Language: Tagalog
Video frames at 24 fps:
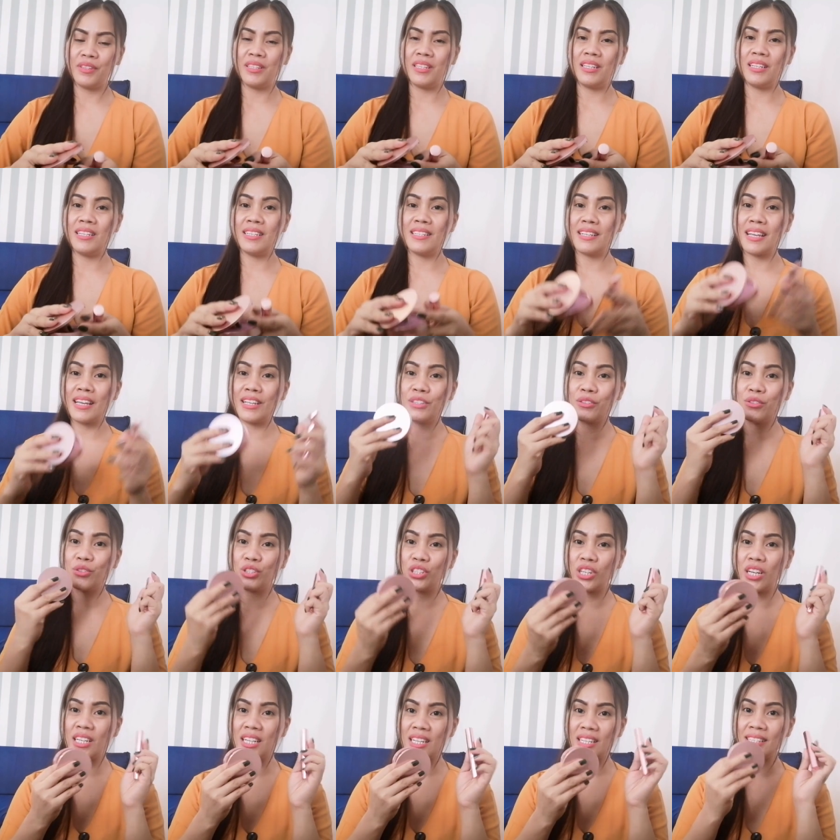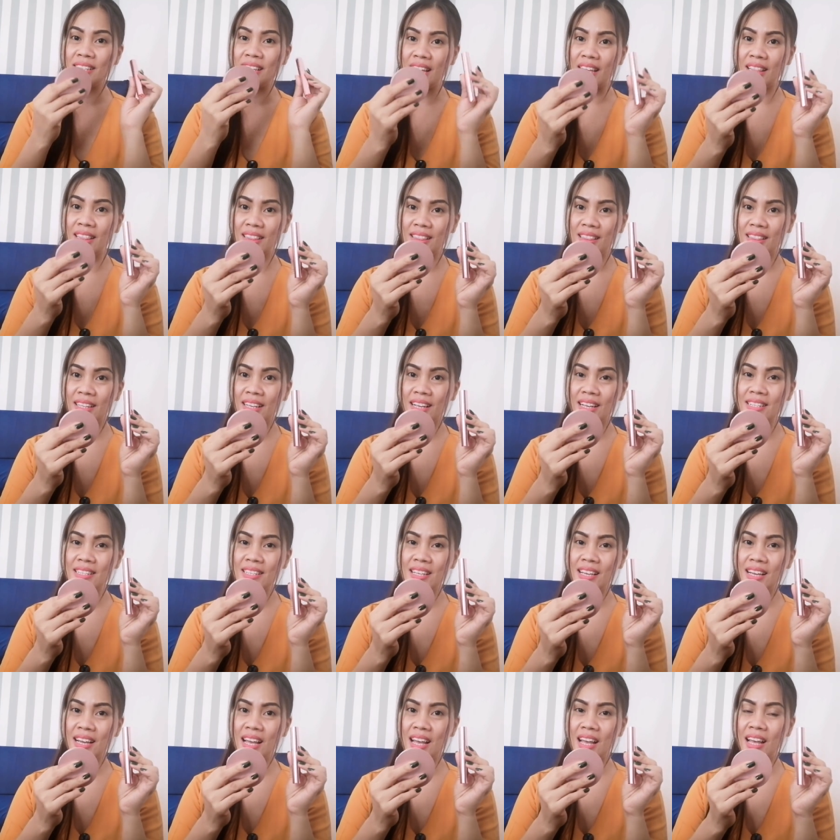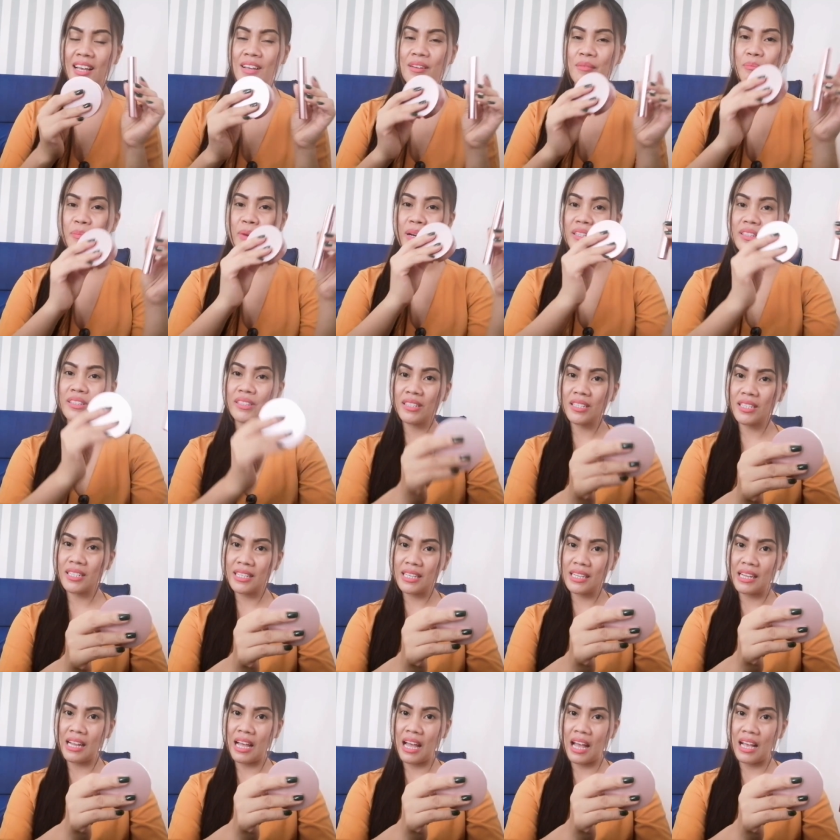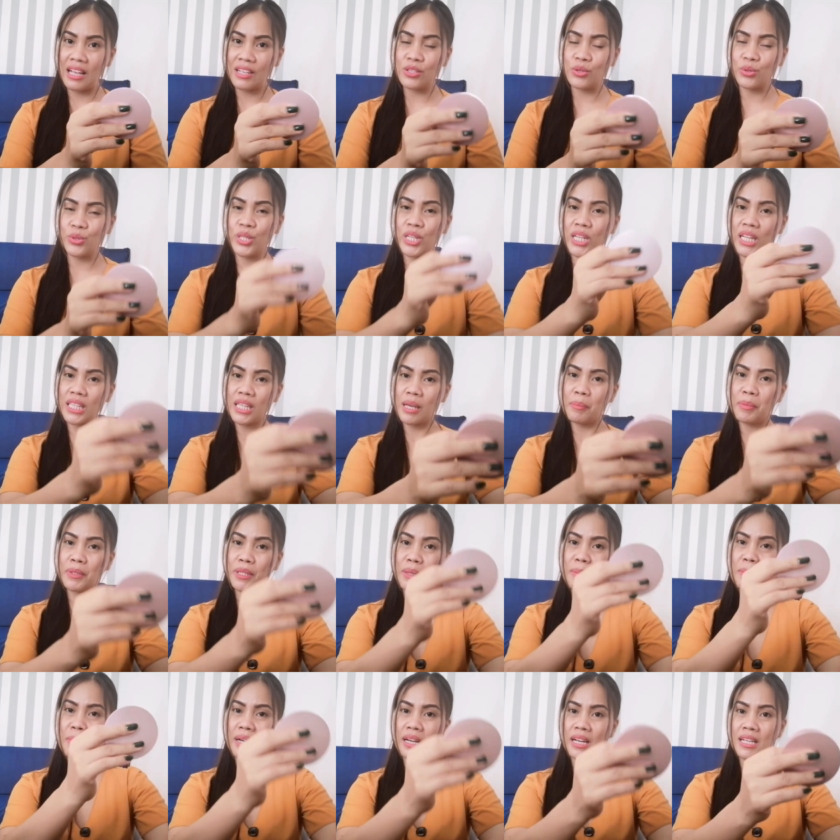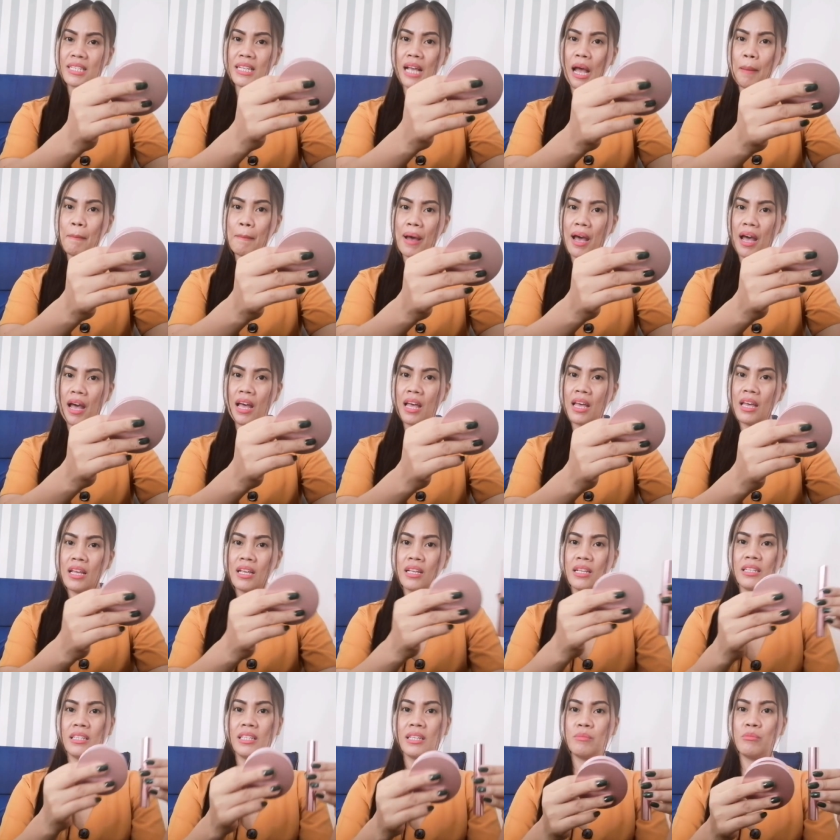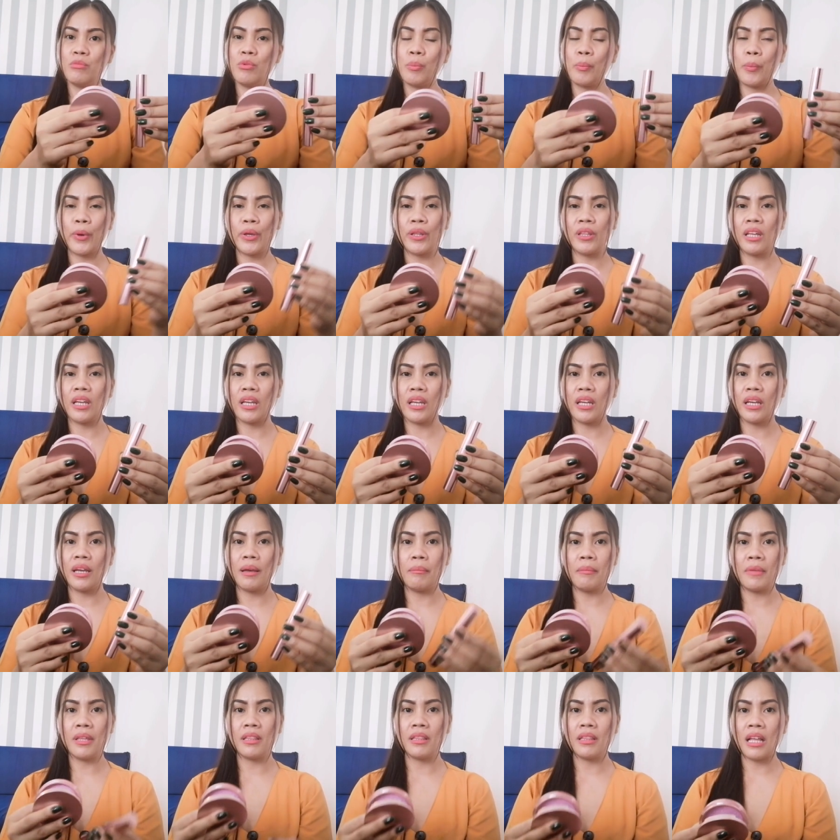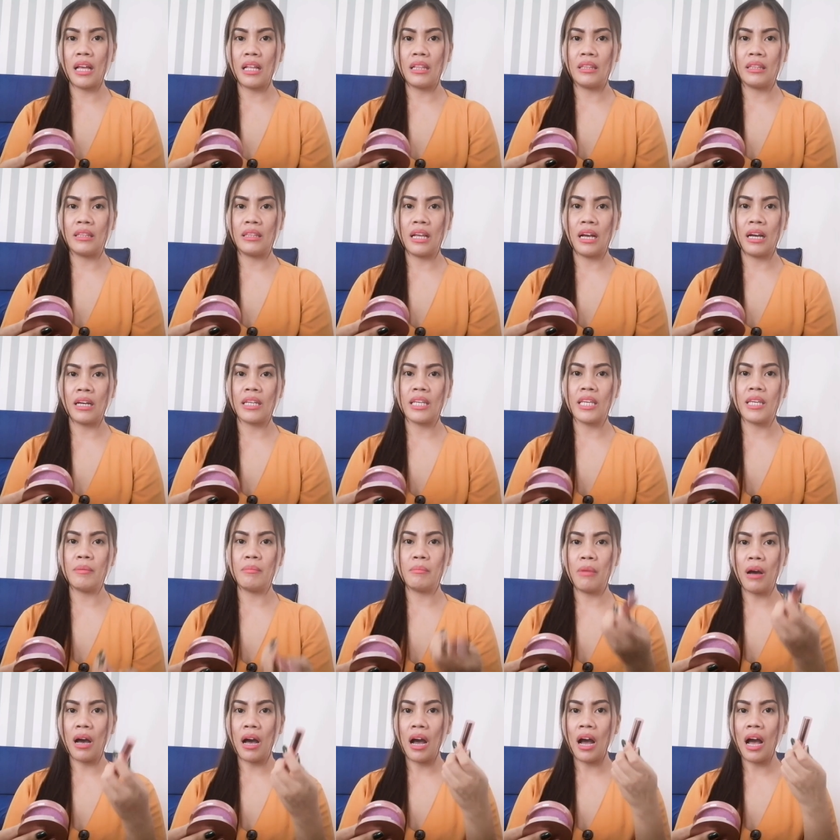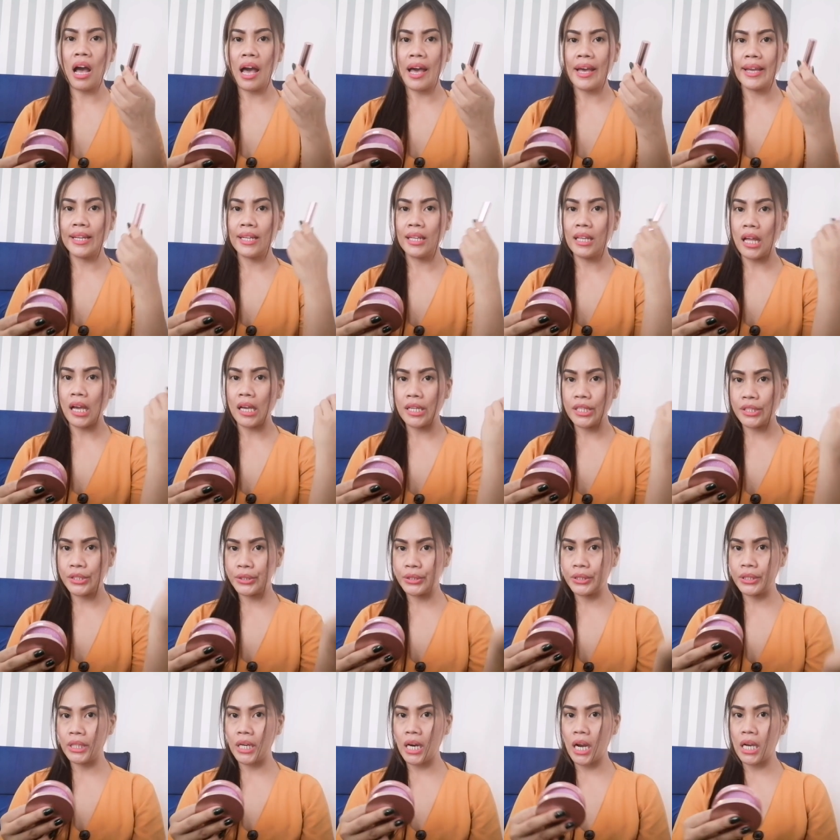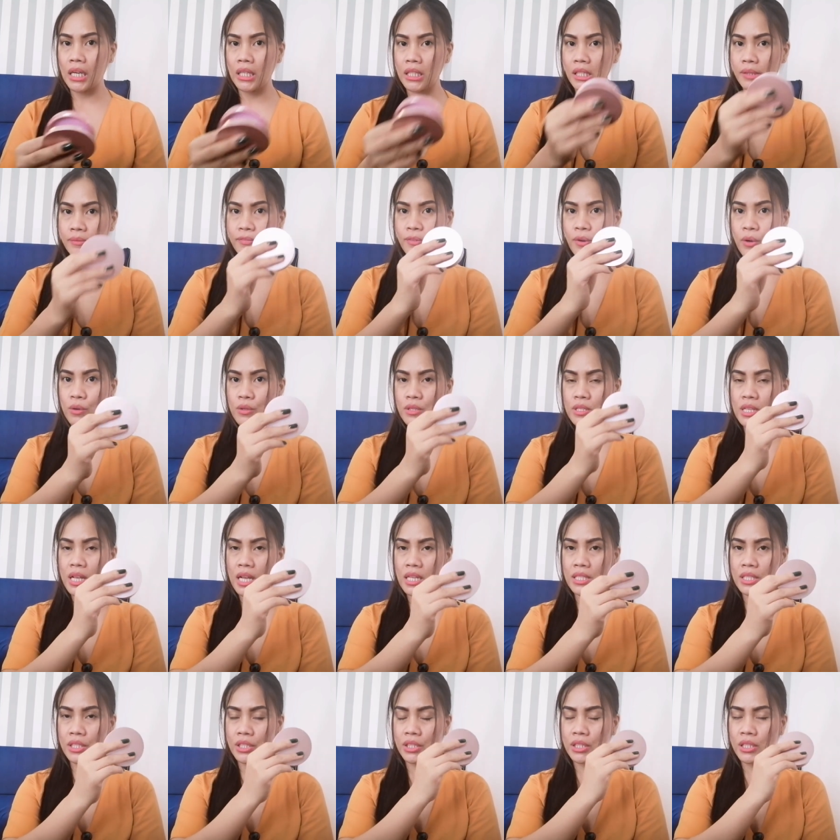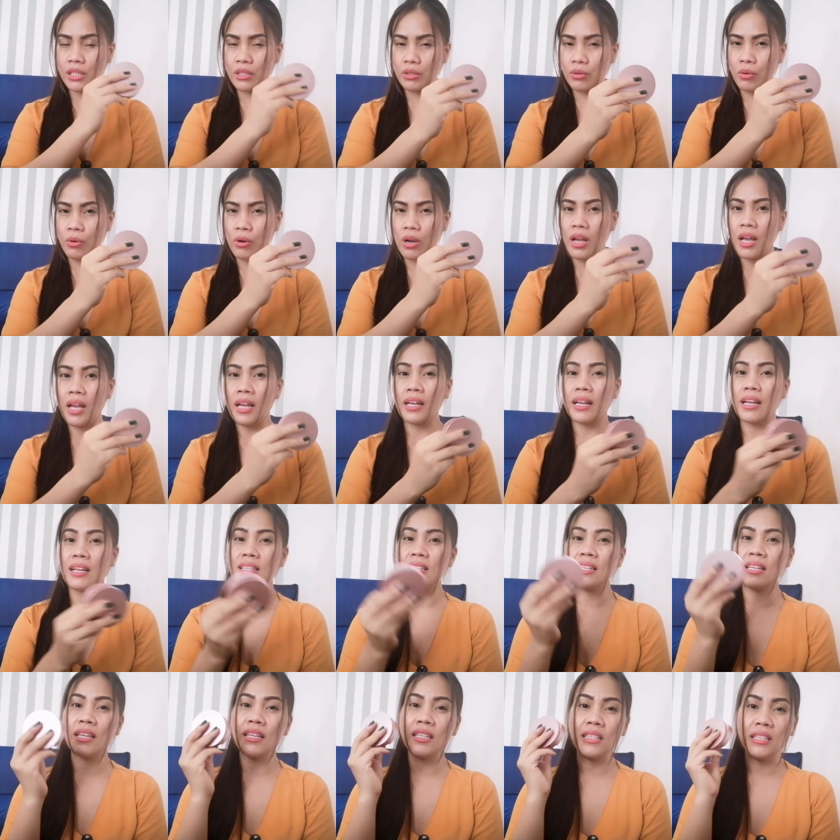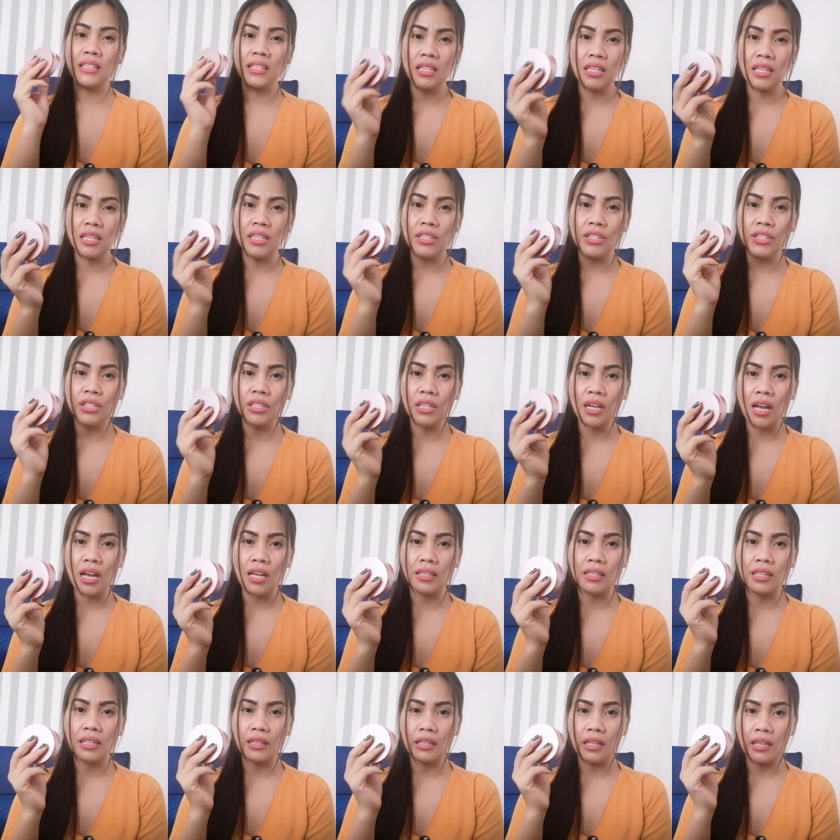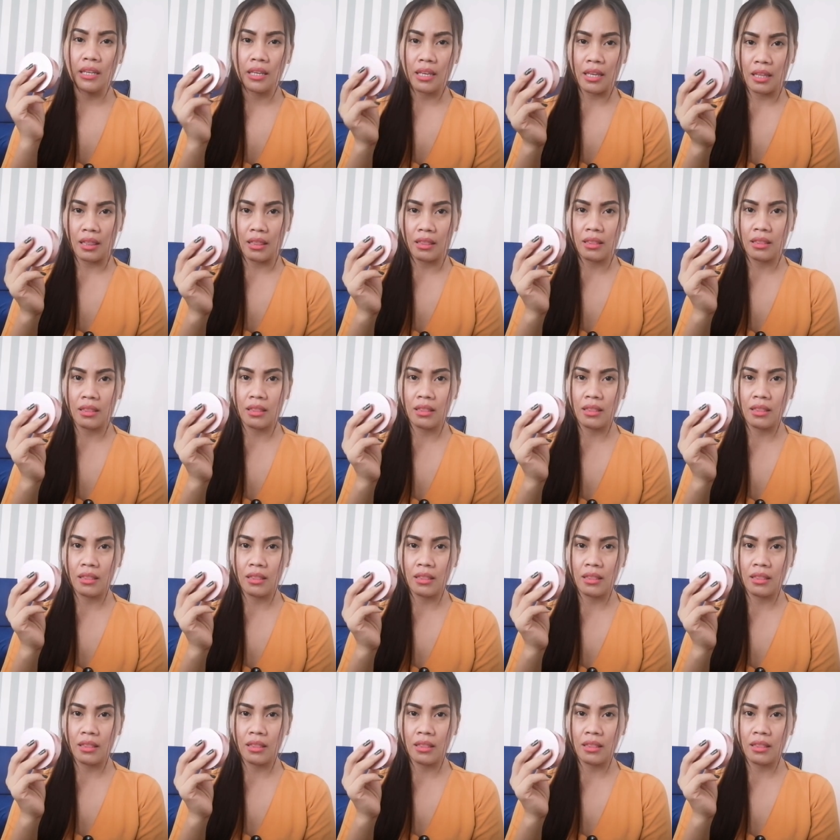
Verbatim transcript: Dinesign to siya na set. Kasi nga, partner sila. So, sila dapat ang magkasama. Hindi mo pwedeng gamitan ng ibang eyeliner ang false lashes na to kasi hindi siya didikit.